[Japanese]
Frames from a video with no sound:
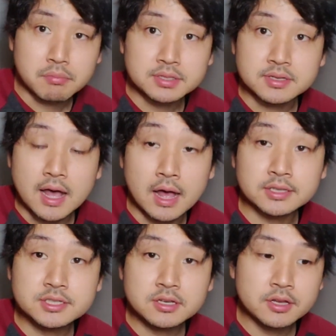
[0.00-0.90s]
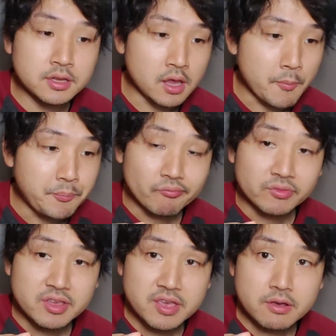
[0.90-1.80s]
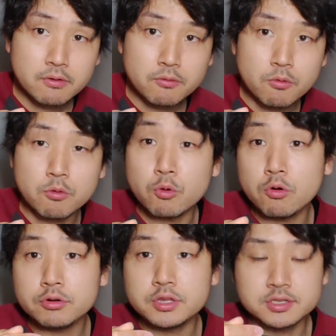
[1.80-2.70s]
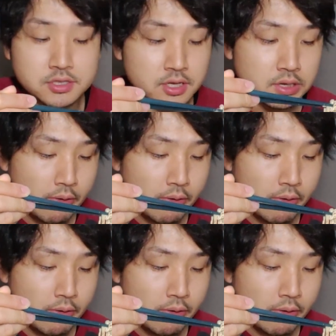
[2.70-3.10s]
まず、味がね、結構濃いですね。